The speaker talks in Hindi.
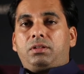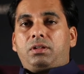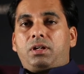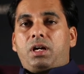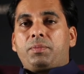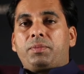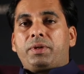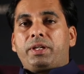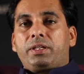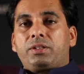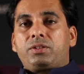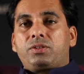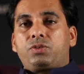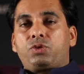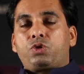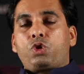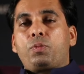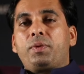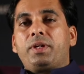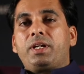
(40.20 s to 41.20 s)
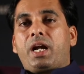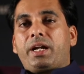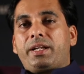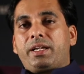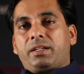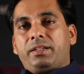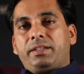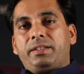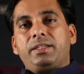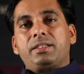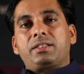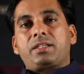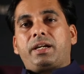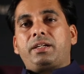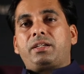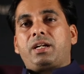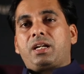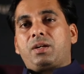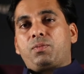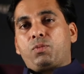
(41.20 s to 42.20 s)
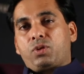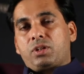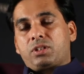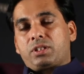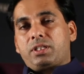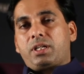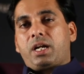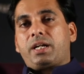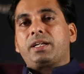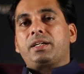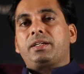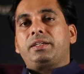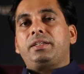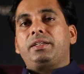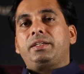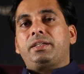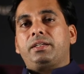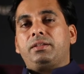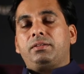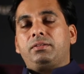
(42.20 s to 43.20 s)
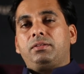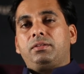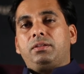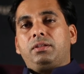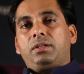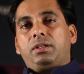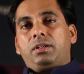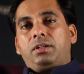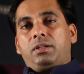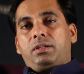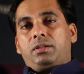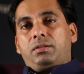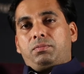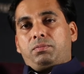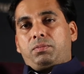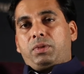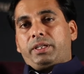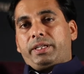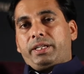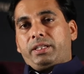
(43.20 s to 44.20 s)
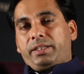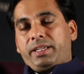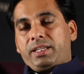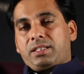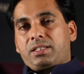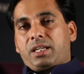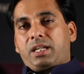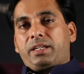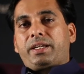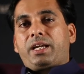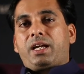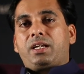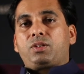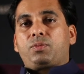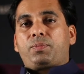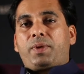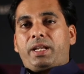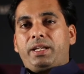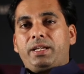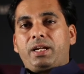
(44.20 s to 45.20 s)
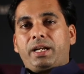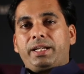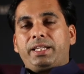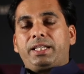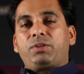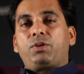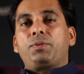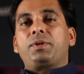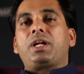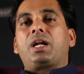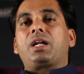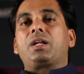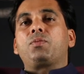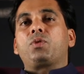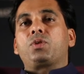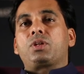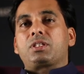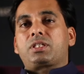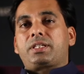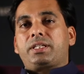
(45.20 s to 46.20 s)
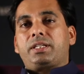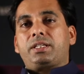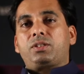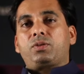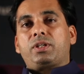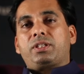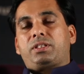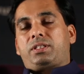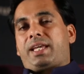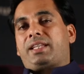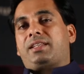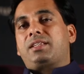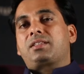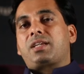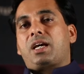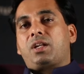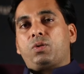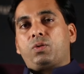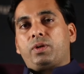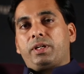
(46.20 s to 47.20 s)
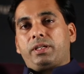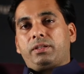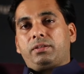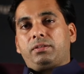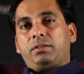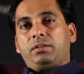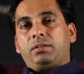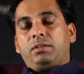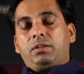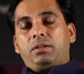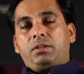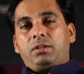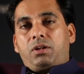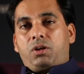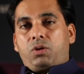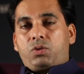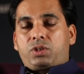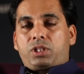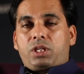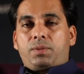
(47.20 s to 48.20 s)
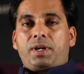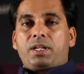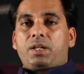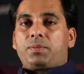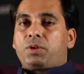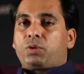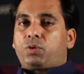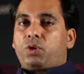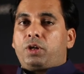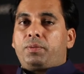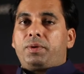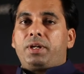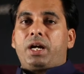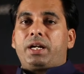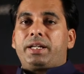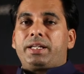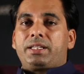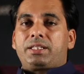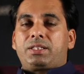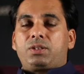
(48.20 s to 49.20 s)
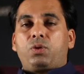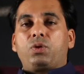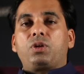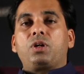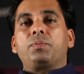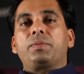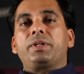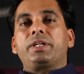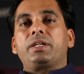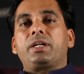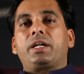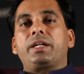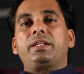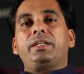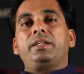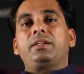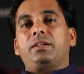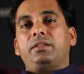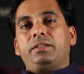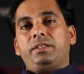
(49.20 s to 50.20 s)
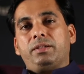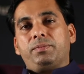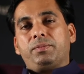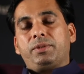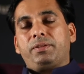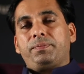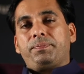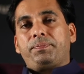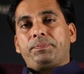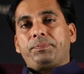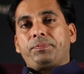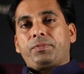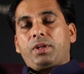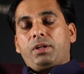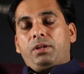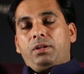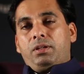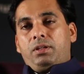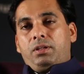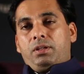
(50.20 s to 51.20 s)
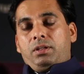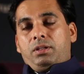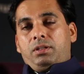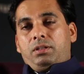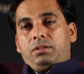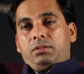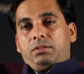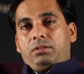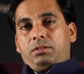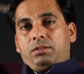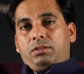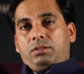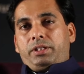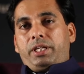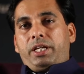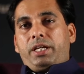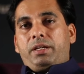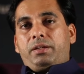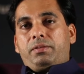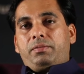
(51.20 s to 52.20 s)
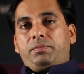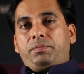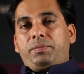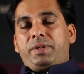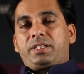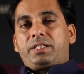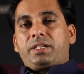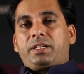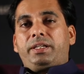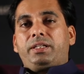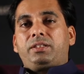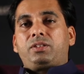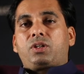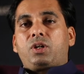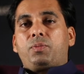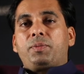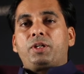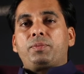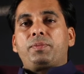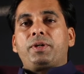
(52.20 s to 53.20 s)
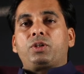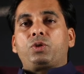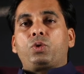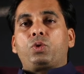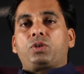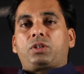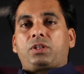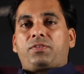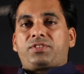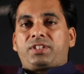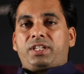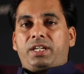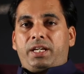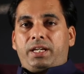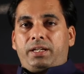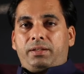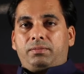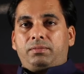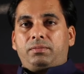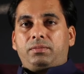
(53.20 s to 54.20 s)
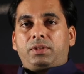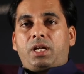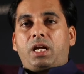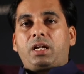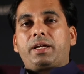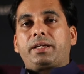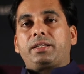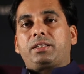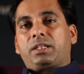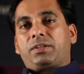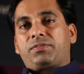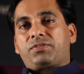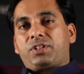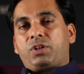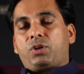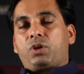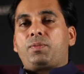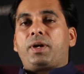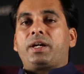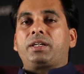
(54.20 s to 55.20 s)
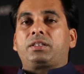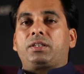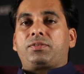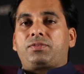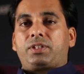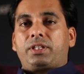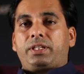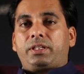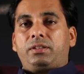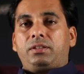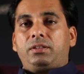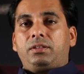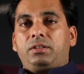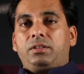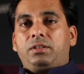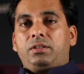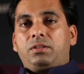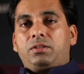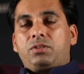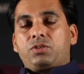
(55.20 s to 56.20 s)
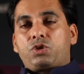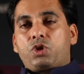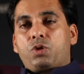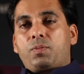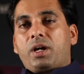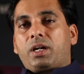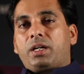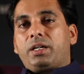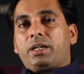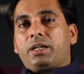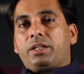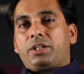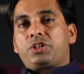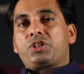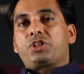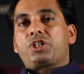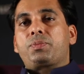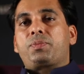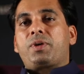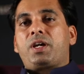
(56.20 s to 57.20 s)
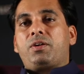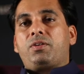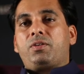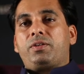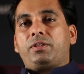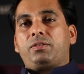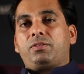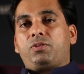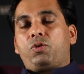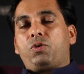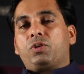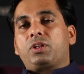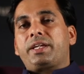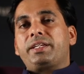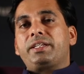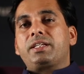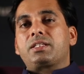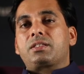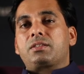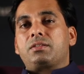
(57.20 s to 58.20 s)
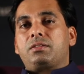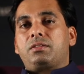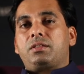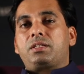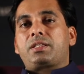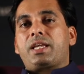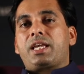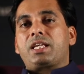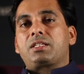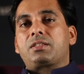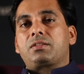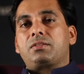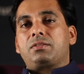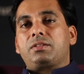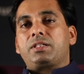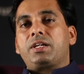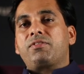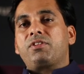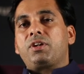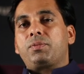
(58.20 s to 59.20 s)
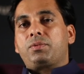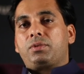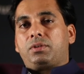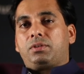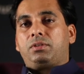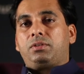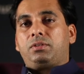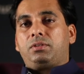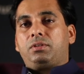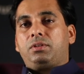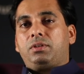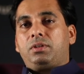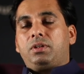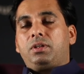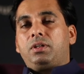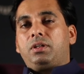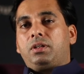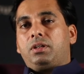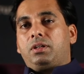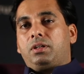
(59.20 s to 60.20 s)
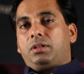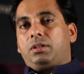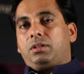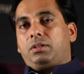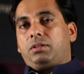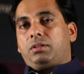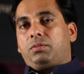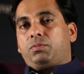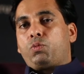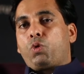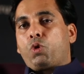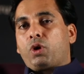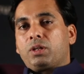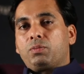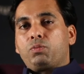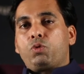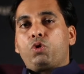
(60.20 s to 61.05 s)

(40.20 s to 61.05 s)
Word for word: हमने जो भी गाड़ियाँ खरीदी सारी टाटा मोटर्स की गाड़ियाँ खरीदी हैं बल्कि 30 साल क्या जो पहली गाड़ी थी वो भी टाटा मोटर्स की थी जो कि सैंतीस साल हो गए हैं और उसके बाद हमने कोई भी गाड़ी किसी और कंपनी की गाड़ी नहीं खरीदी हमने ये बेसिकली जो कमिटमेंट दोनों तरफ से है टाटा की तरफ से और हमारी तरफ से जो हमारे रिलेशनशिप है ओवर द ईयर्स दिस हैज़ डेवलप्ड मोर एंड